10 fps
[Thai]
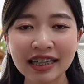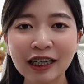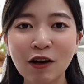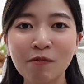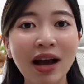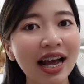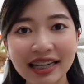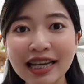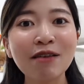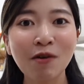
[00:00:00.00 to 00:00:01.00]
ขึ้นรถมา
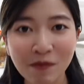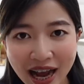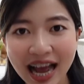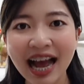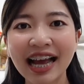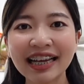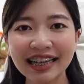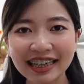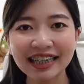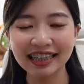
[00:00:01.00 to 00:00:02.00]
ที่หนีบผมหาย
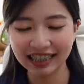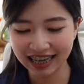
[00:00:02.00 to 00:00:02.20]
เออ